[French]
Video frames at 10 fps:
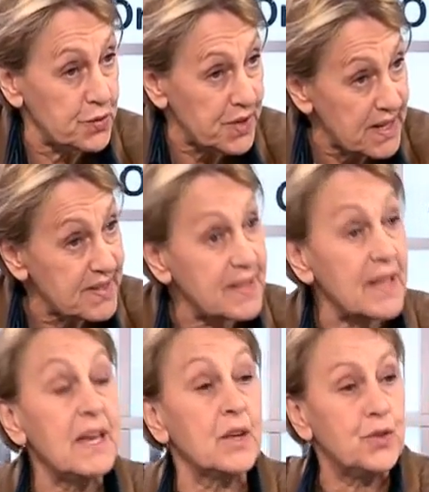socialiste,
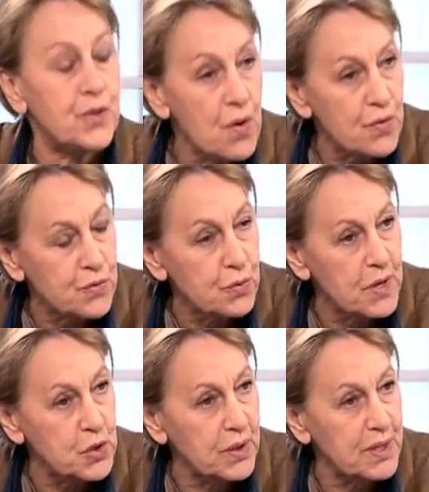c'est-à-dire dans une
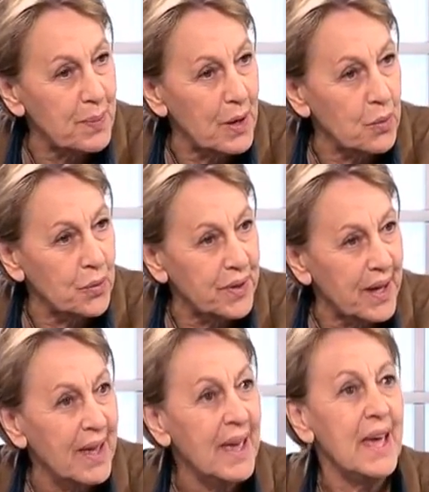majorité parlementaire.